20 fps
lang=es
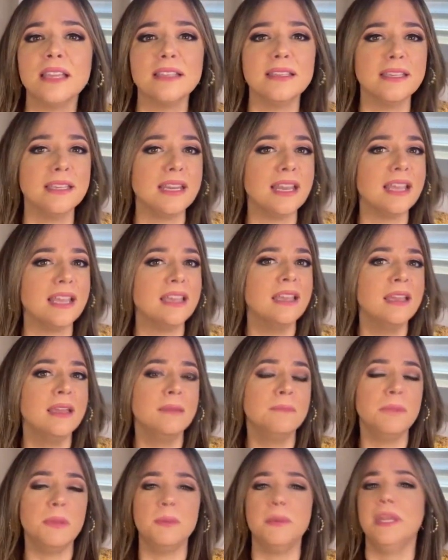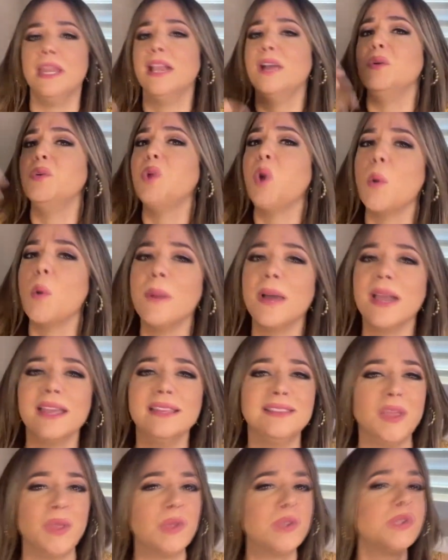que quiere vivir en Europa, en
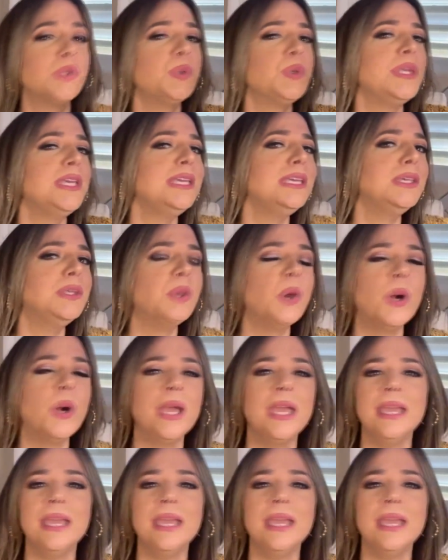Estados Unidos,